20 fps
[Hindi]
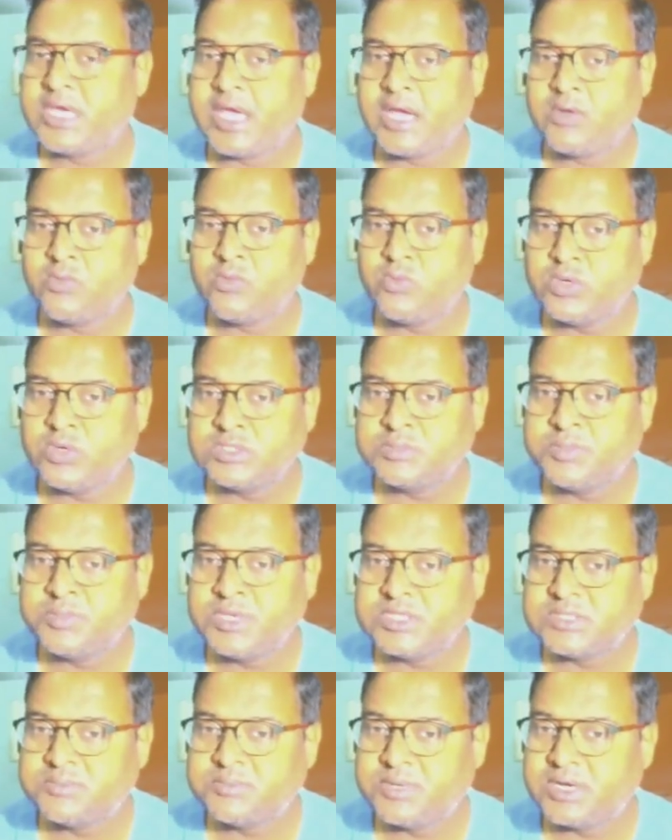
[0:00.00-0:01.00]
एक्वस
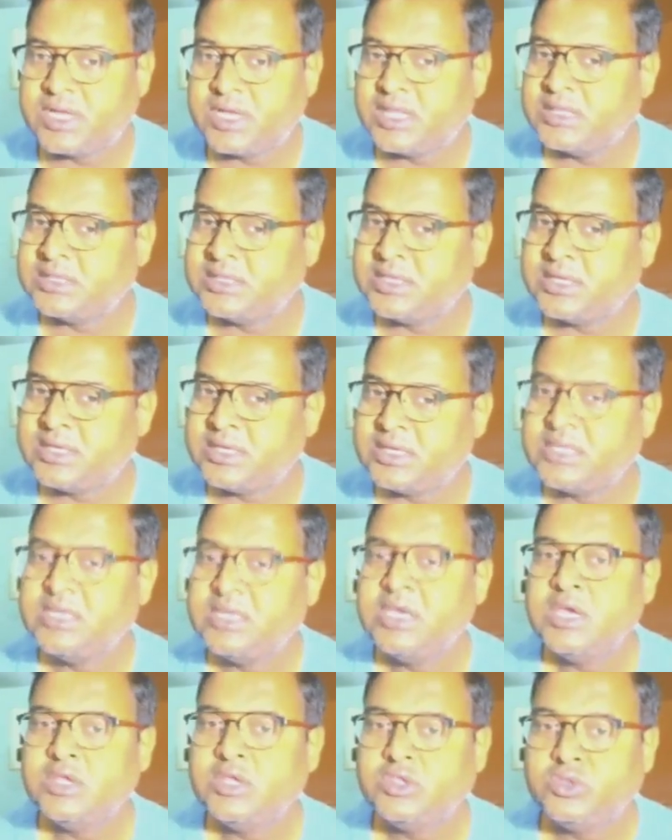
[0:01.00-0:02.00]
बेस में डालते हैं
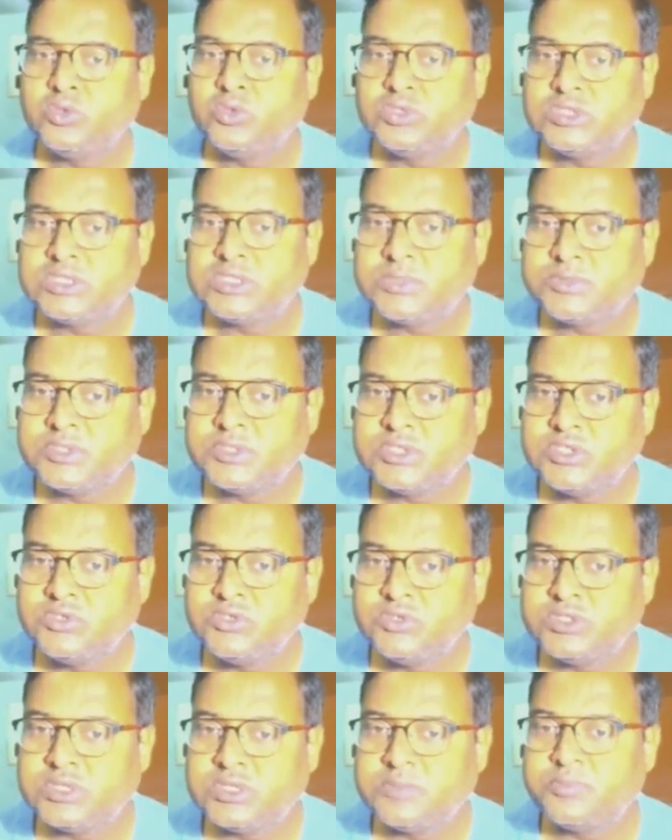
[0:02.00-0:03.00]
तो
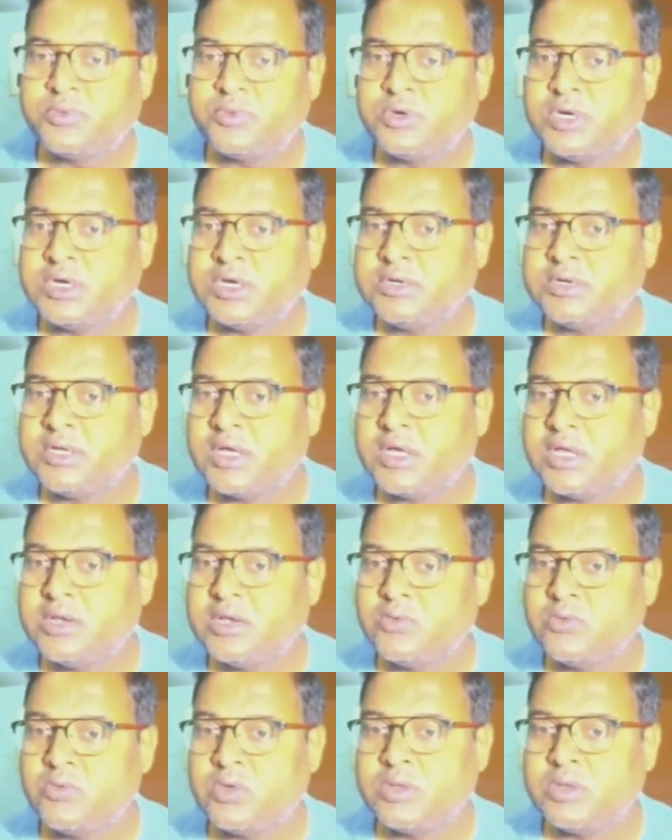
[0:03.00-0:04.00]
सब्सटीट्यूशन प्रोडक्ट
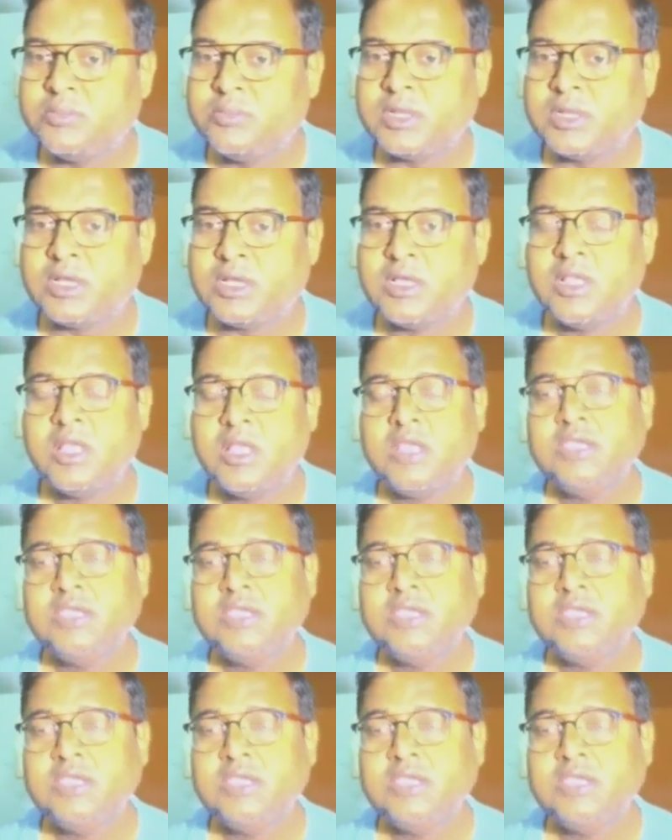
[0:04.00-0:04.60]
अल्कोहल बना